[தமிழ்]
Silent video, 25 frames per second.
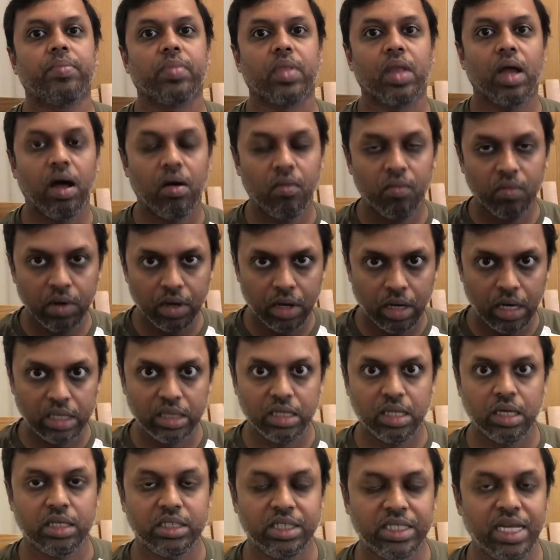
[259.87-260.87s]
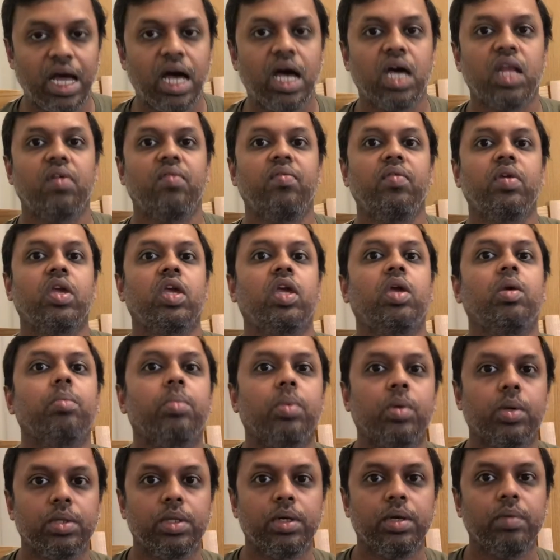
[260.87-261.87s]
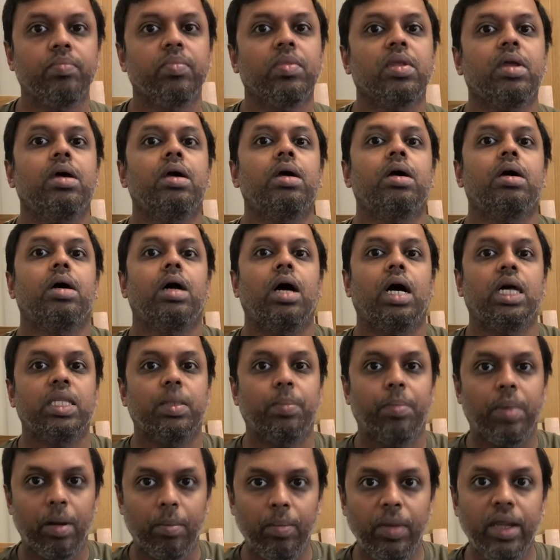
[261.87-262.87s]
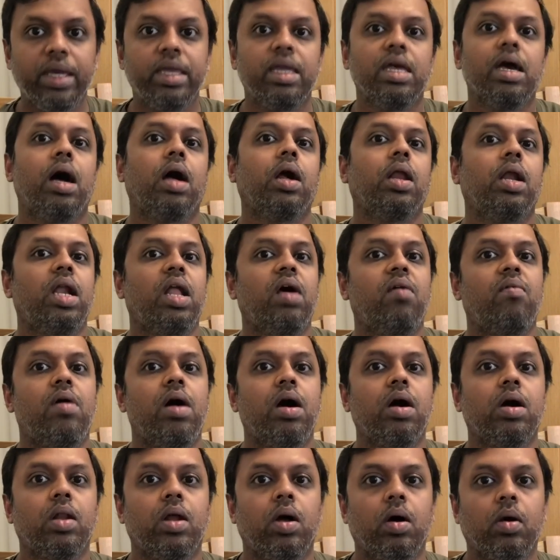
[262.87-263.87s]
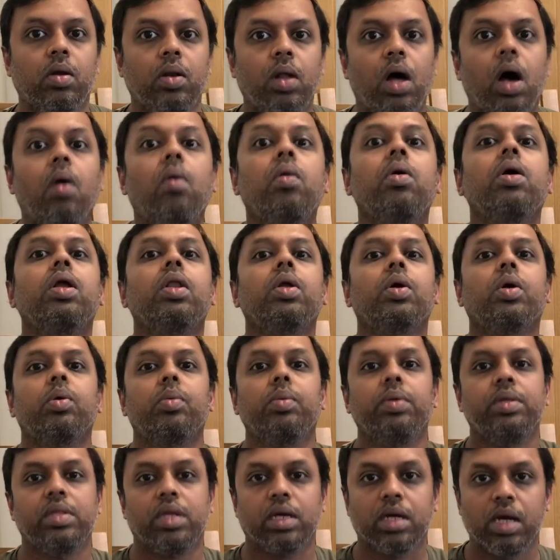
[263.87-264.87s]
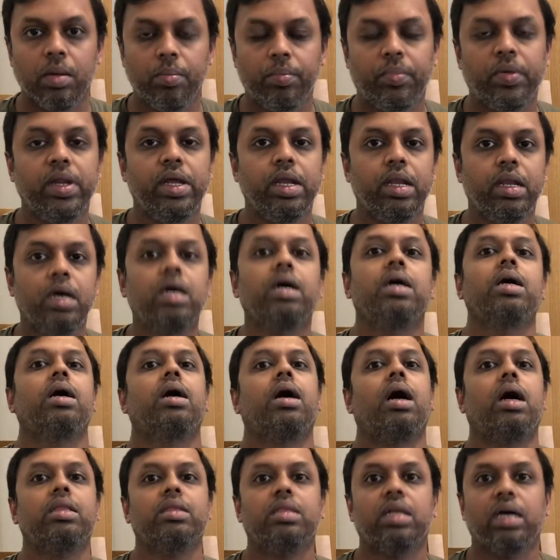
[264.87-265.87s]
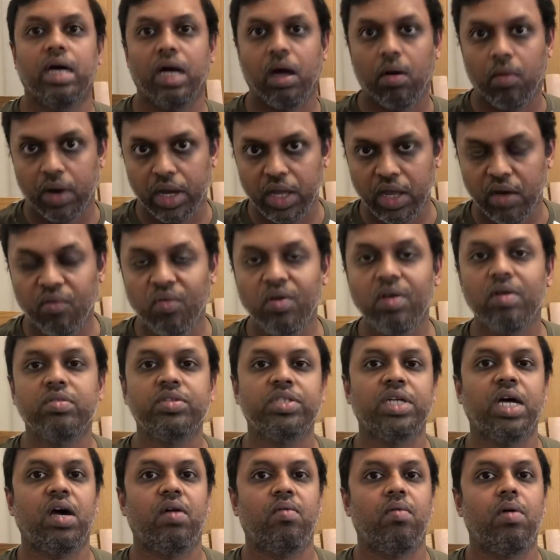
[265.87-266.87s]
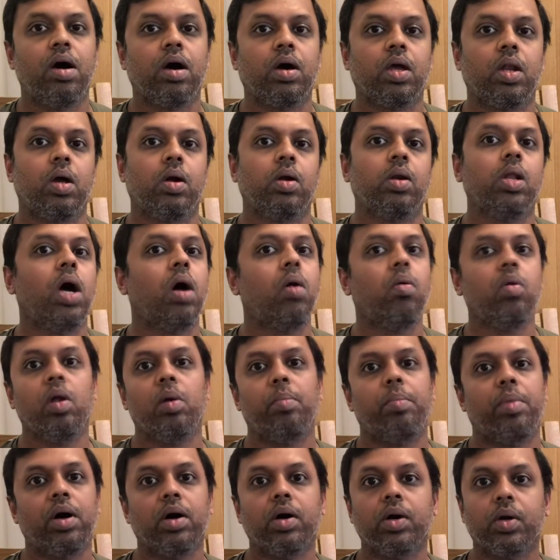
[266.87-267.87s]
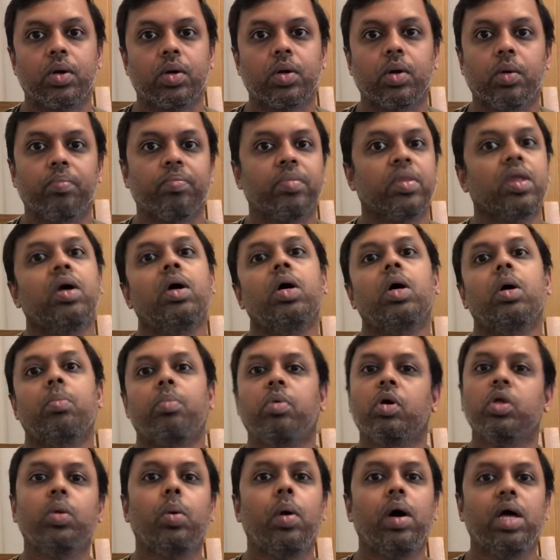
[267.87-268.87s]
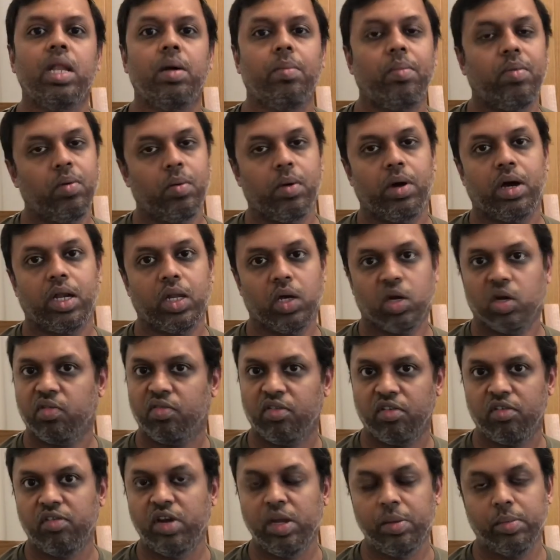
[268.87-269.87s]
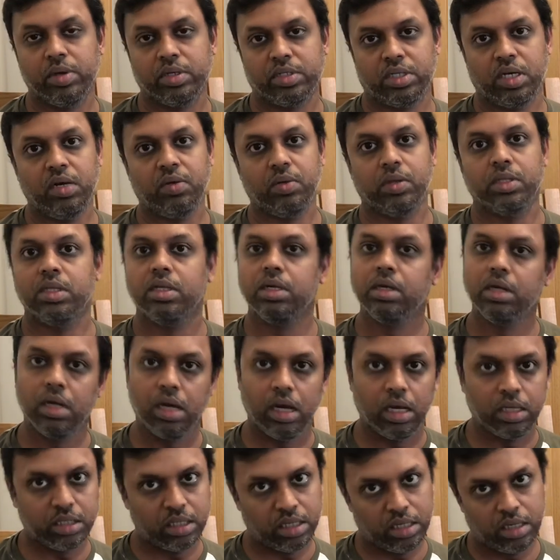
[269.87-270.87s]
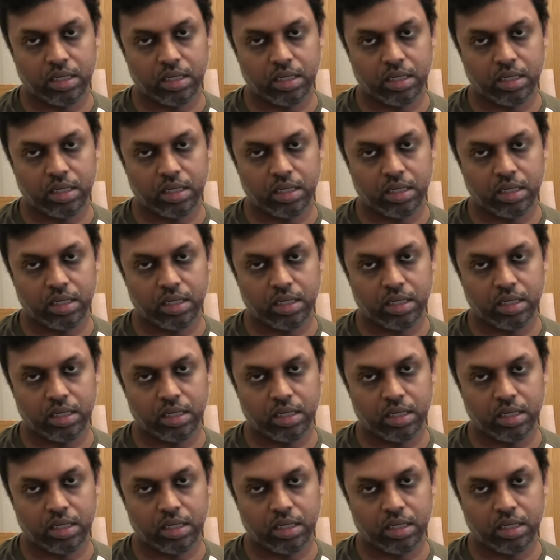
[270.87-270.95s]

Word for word: அவங்க அந்த ஷேரை விற்கும்போது அந்த பப்ளிக் யாரெல்லாம் வாங்குறாங்களோ அவங்களுக்கும் இந்த கம்பெனியில் அந்த அவங்க எவ்வளோ ஷேர் வாங்குறாங்களோ அவ்வளோ பங்கு இருக்கும் பொதுவாக என்ன பண்ணுவாங்கன்னா ஒரு ஃபிஃப்டி பர்சன்ட் வந்து அந்த